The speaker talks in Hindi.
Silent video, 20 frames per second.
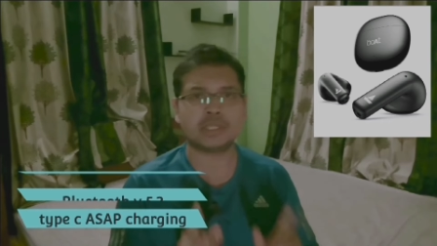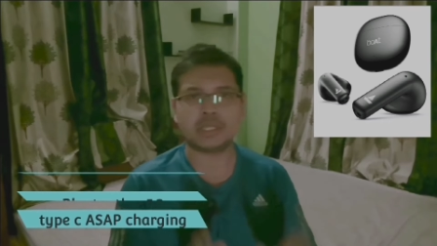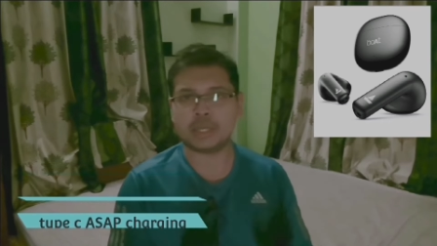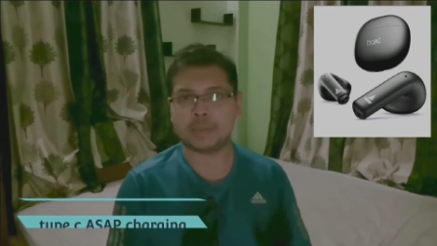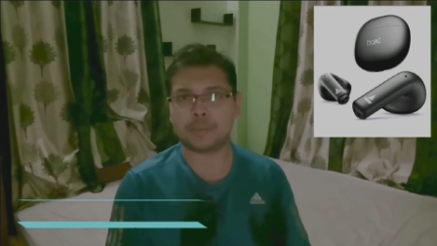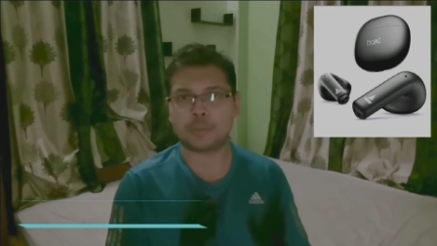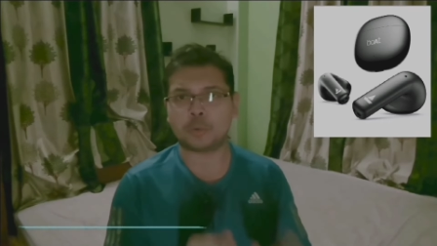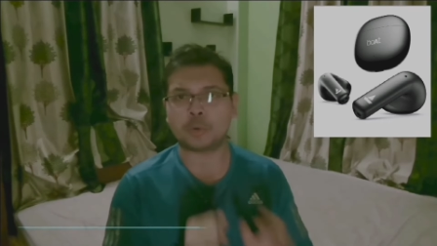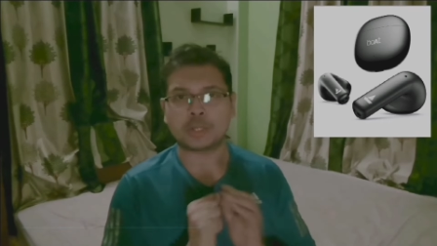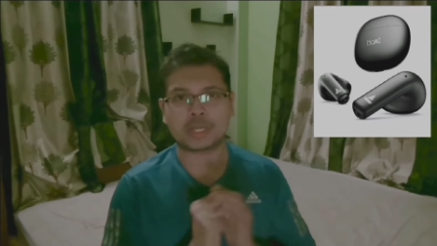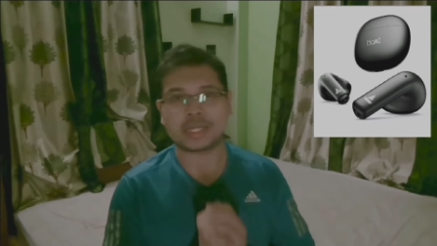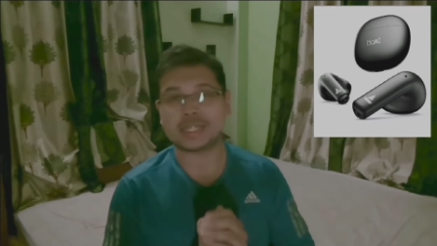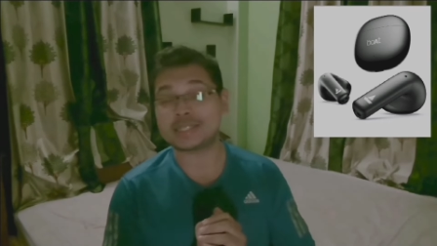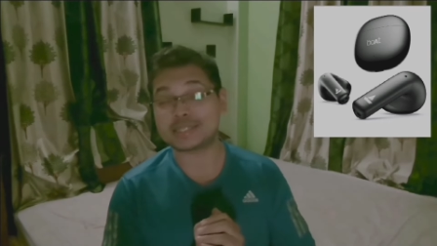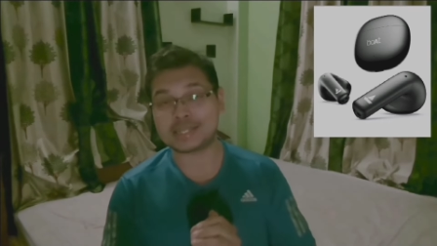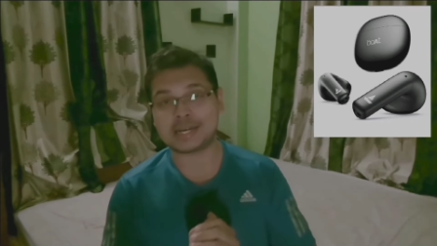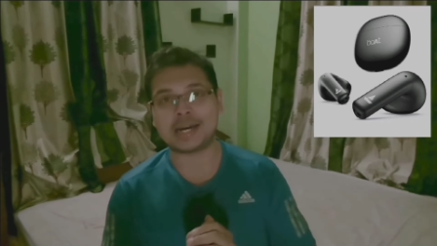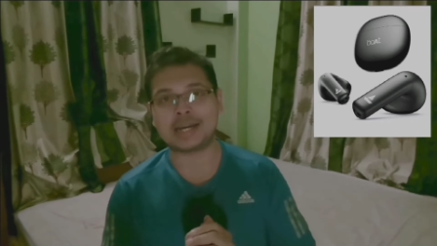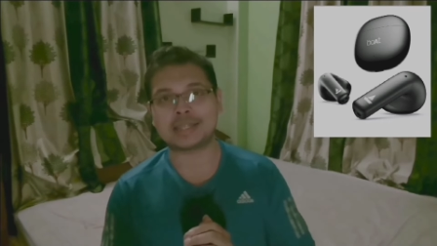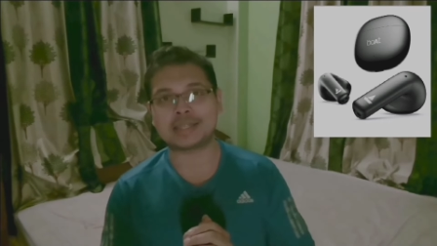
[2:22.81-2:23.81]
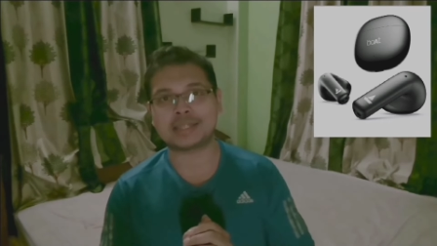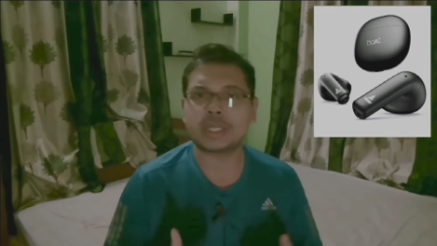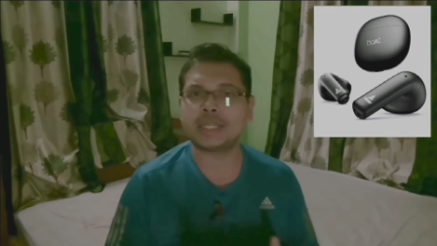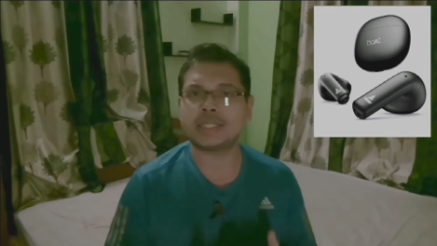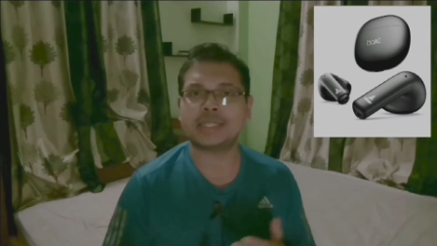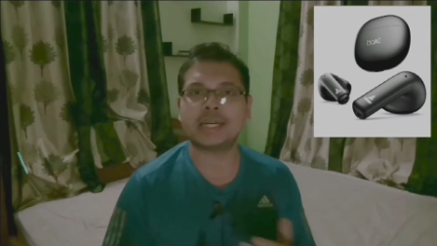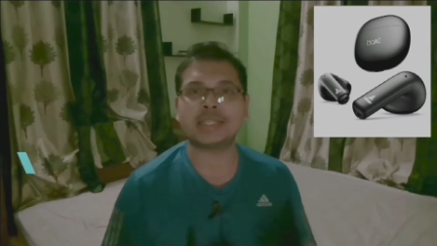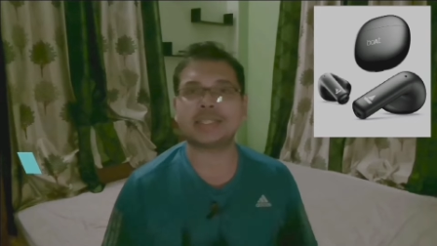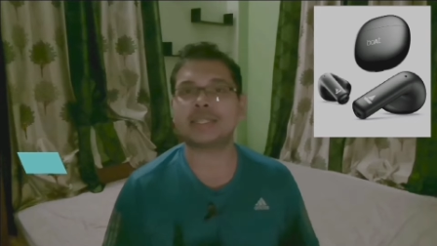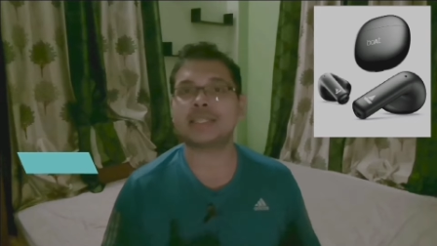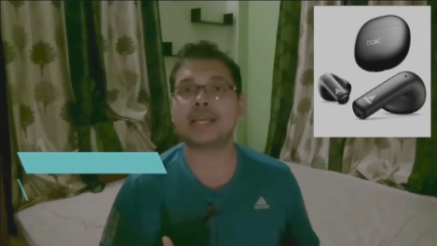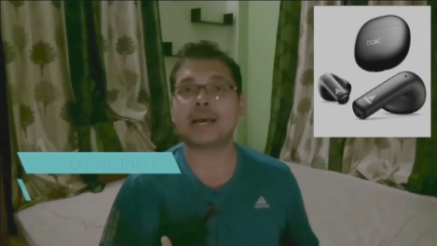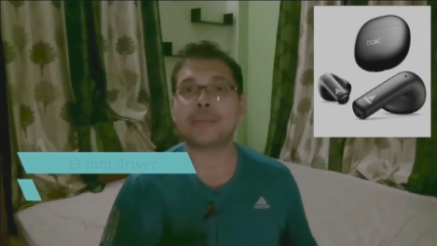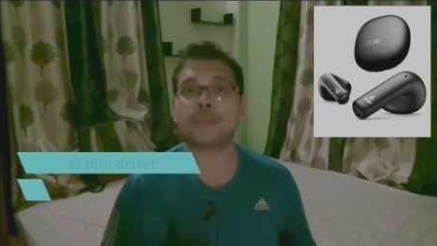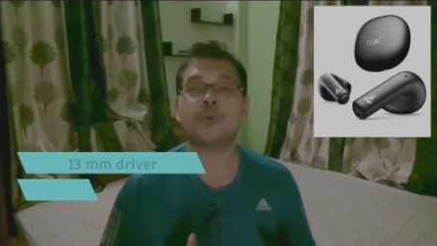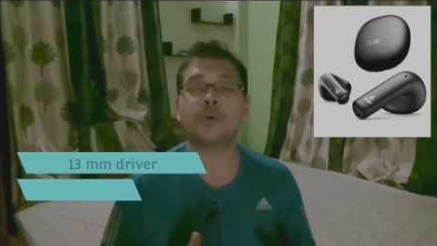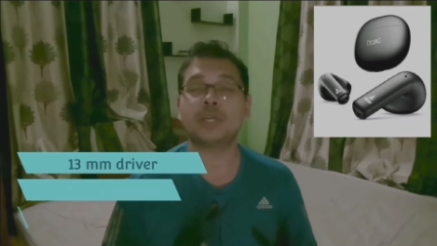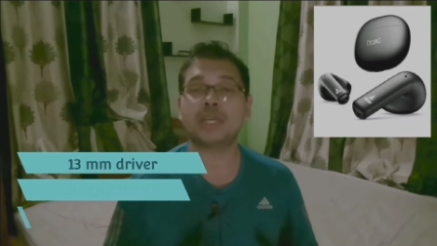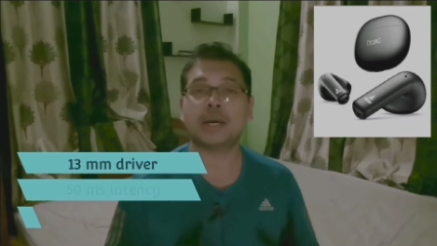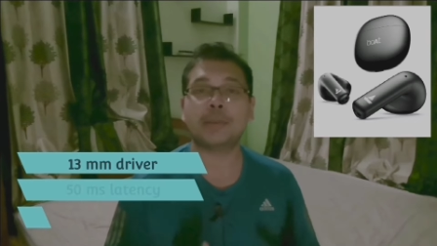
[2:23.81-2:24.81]
सी पोर्ट के साथ के साथ साथ
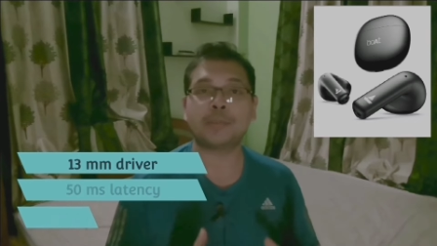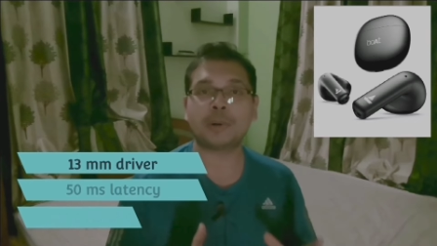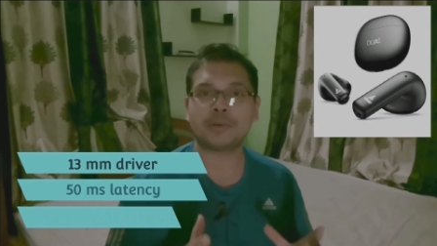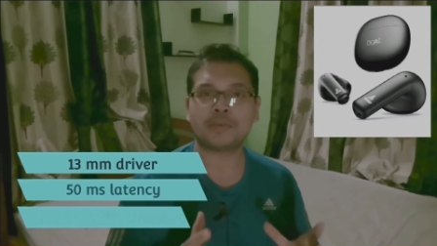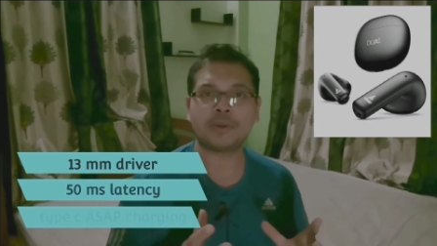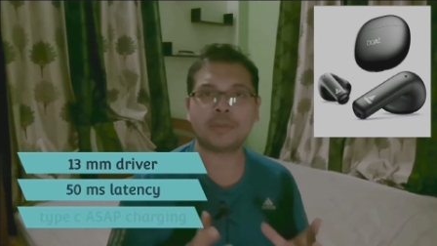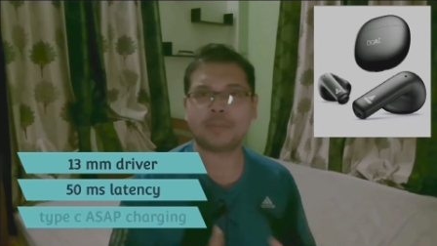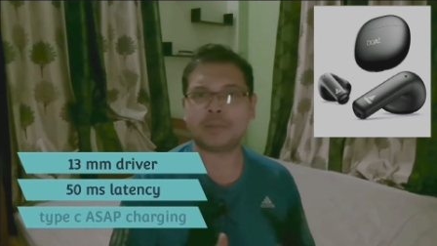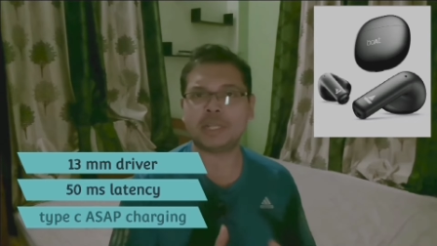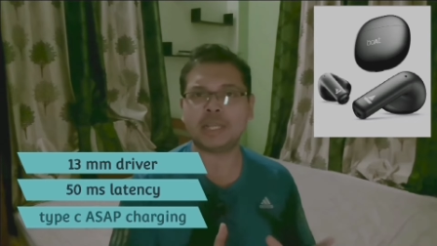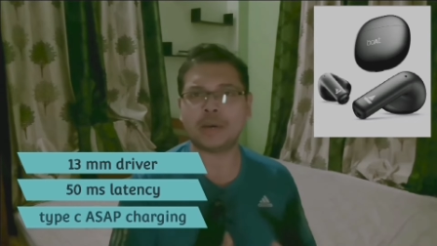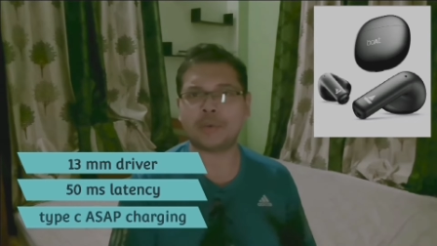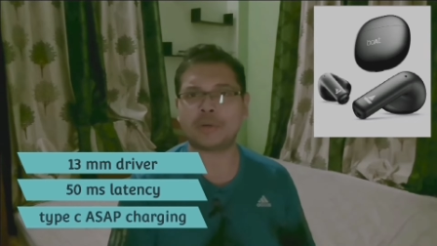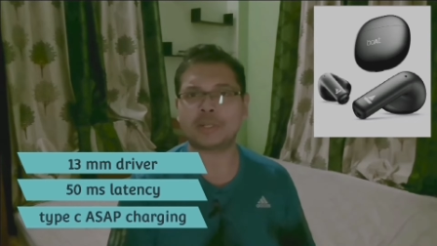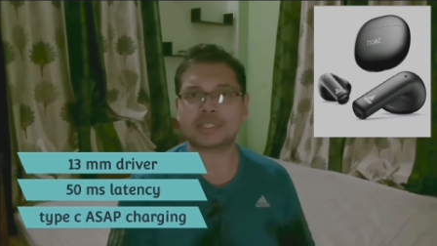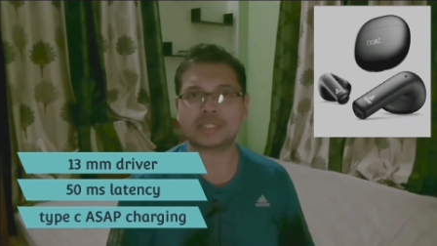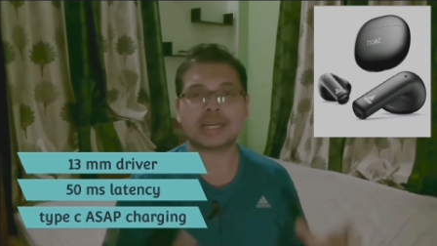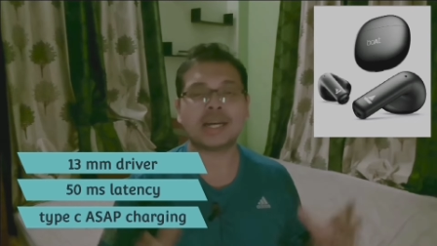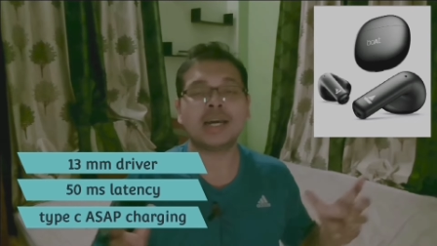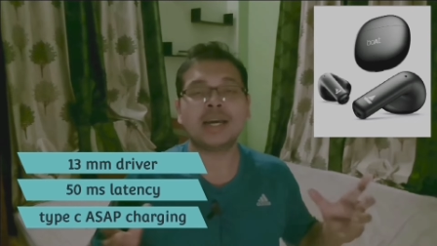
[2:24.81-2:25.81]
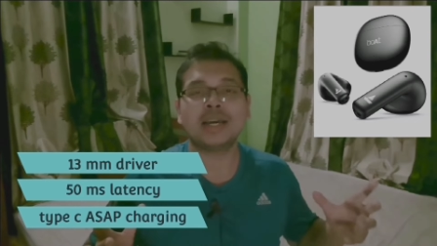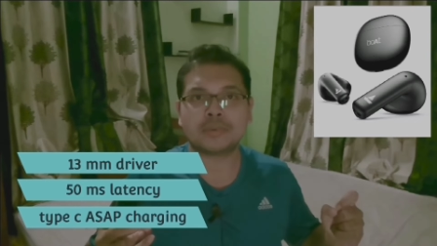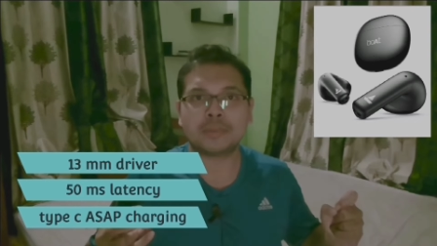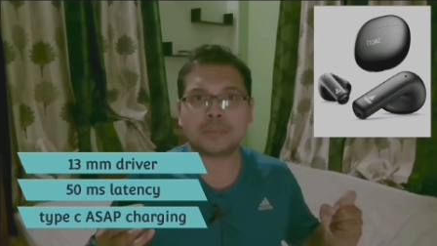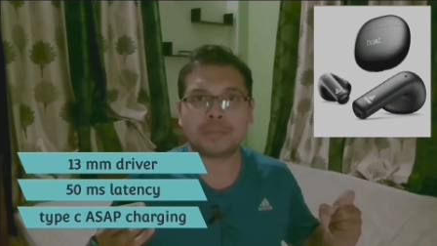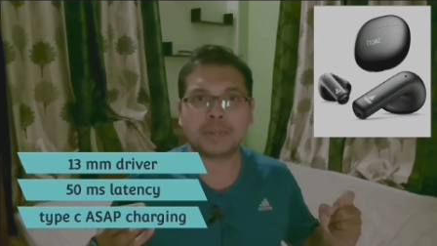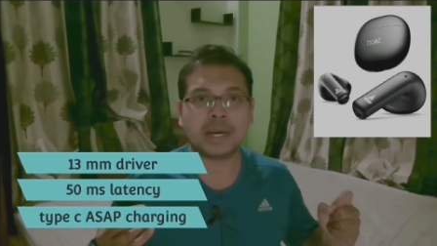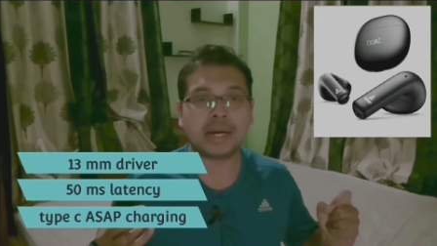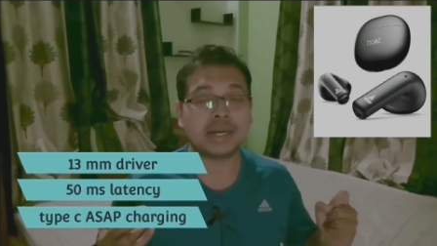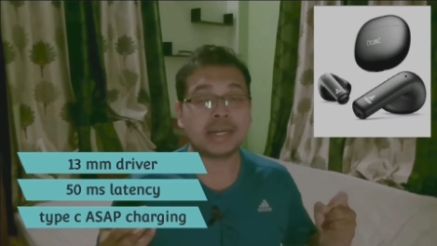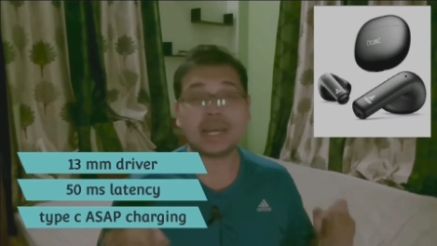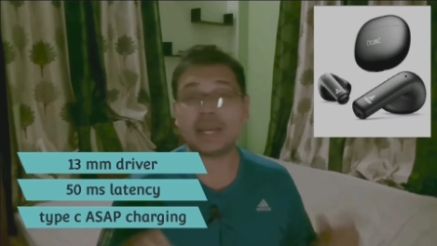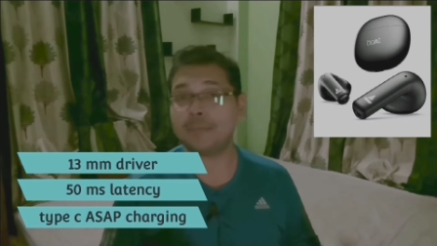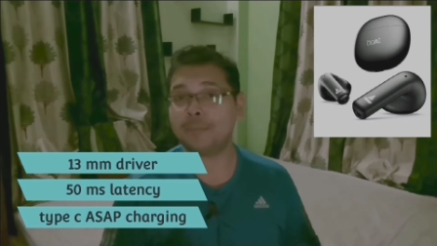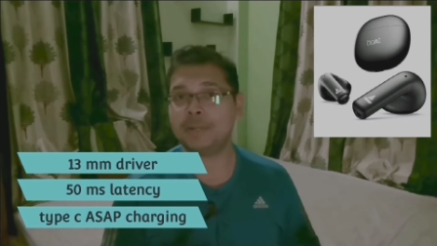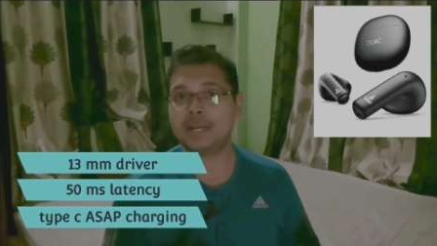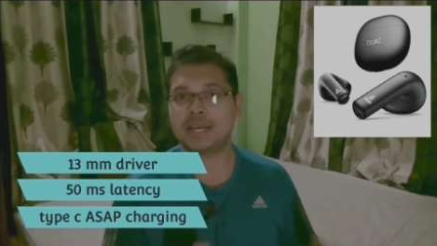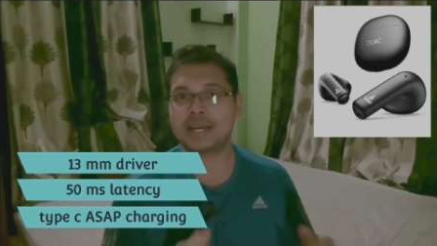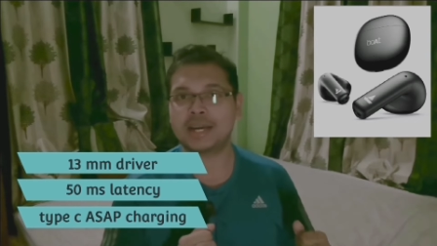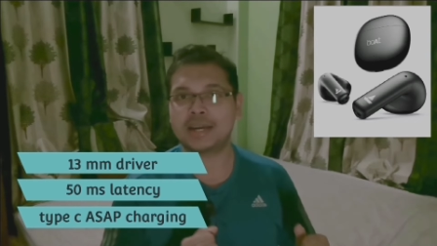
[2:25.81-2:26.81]
आपको यहाँ पर फिफ्टी आवर्स का प्ले
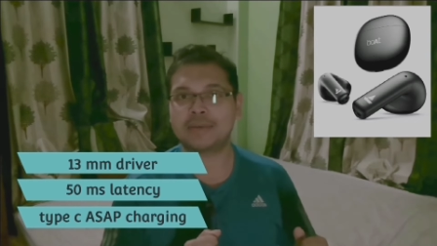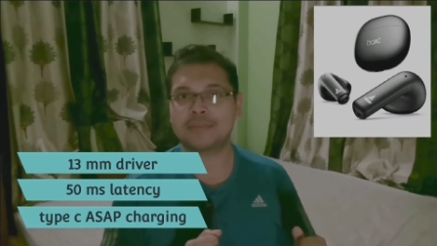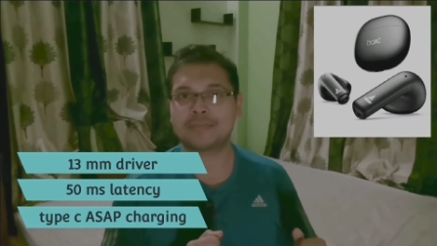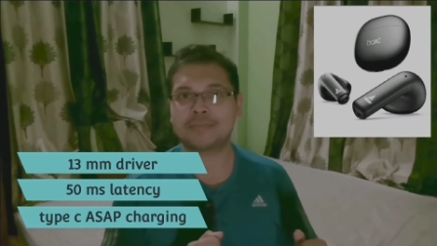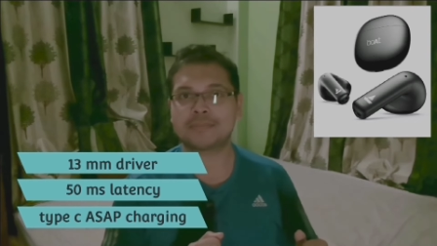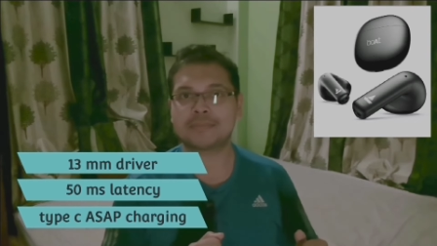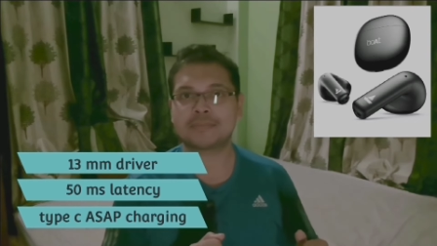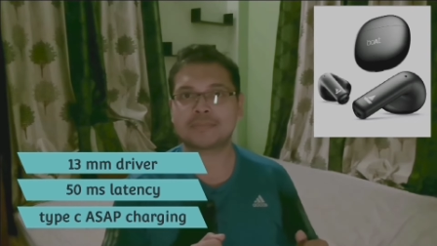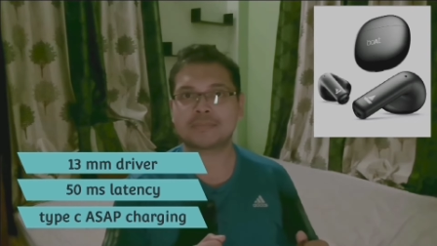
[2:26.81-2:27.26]
टाइम मिलेगा